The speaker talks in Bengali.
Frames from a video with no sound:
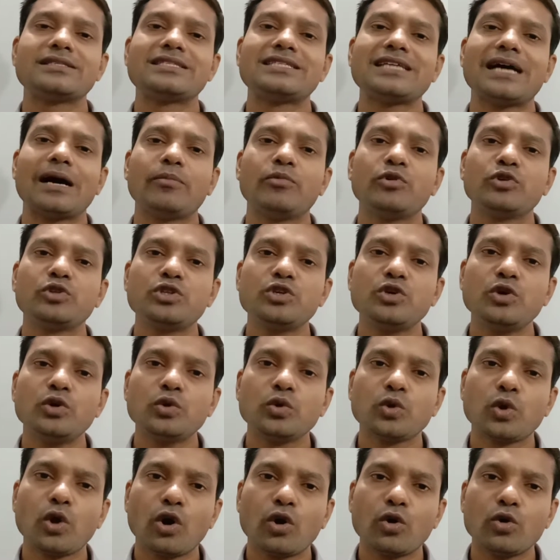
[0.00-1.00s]
যাবতীয়
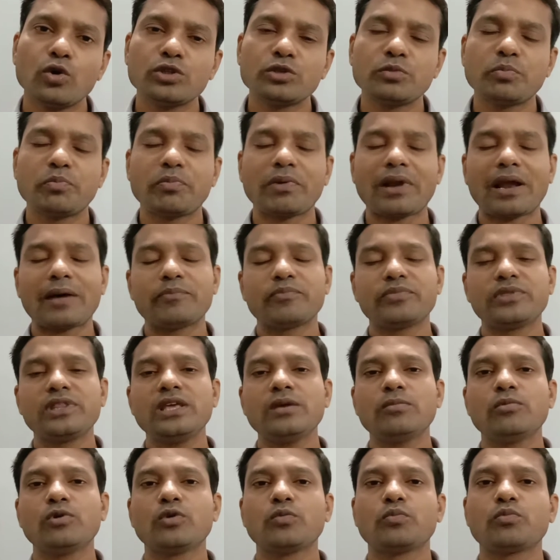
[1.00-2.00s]
নগদ প্রাপ্তি
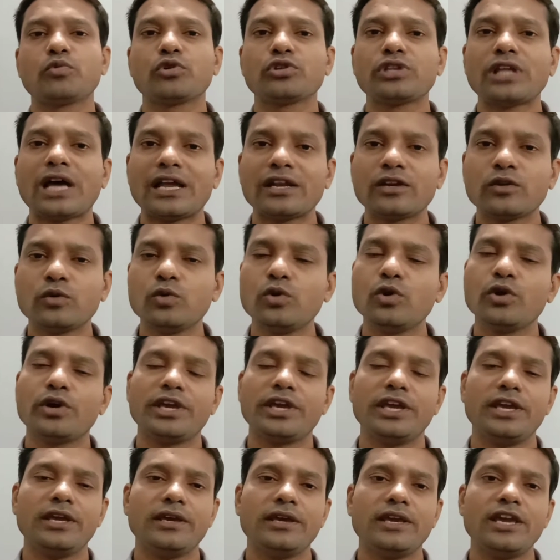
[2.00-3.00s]
এবং
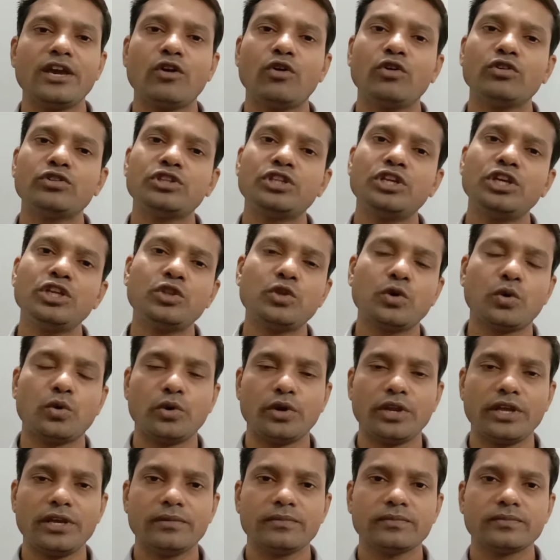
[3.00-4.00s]
প্রদানগুলোকে একত্রিত
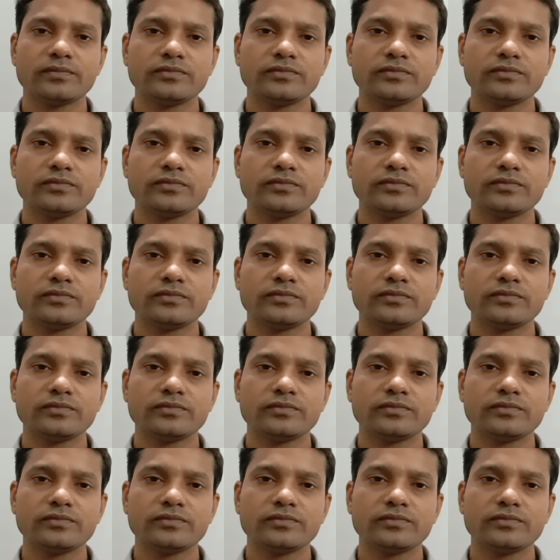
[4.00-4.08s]
করে